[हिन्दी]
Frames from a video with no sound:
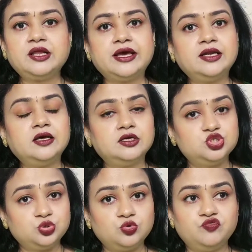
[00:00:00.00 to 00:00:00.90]
एंड
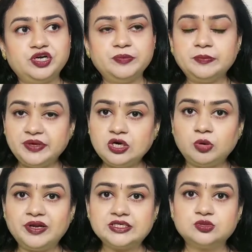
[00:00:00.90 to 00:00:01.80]
जो विटामिन बी
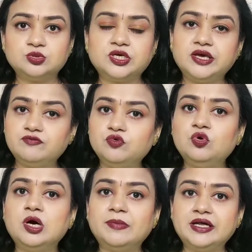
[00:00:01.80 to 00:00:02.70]
कॉम्प्लेक्स होता है वो
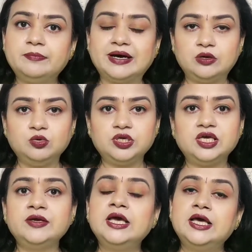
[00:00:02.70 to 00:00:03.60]
हमारे बालों की
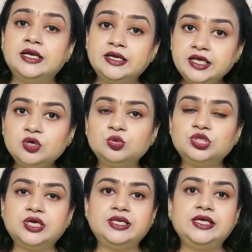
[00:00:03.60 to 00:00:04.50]
रीग्रोथ
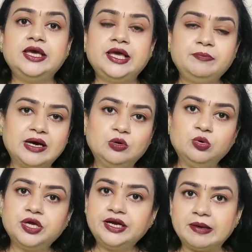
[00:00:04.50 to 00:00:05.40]
के लिए एंड बालों
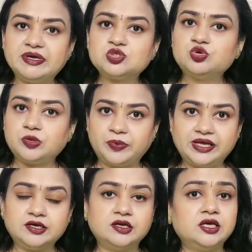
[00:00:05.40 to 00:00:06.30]
के डैमेज को रिपेयर
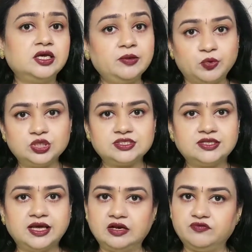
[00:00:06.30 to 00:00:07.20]
करने के लिए बहुत
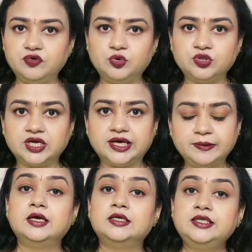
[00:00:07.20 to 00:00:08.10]
ज़्यादा हेल्पफुल होता है
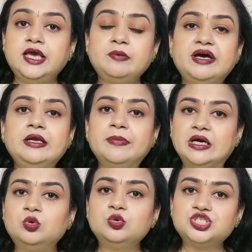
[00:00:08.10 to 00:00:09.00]
ये हमारे
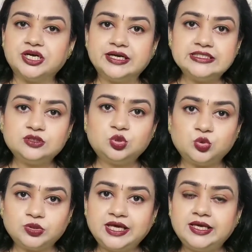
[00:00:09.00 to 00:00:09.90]
बालों को झड़ने से तो
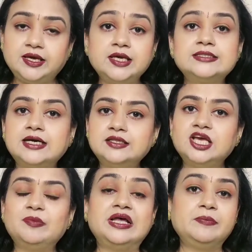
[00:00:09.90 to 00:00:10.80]
रोकता ही है साथ ही
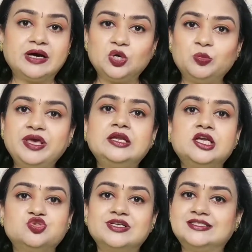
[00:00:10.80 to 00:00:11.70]
हमारे बालों में एक
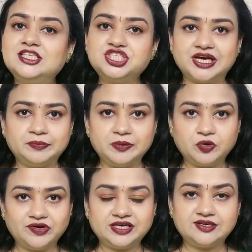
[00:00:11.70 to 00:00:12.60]
नेचुरल सी शाइन भी
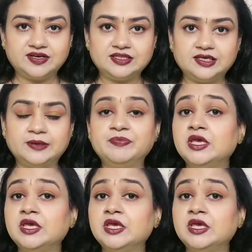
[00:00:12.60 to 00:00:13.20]
प्रोवाइड करवाता है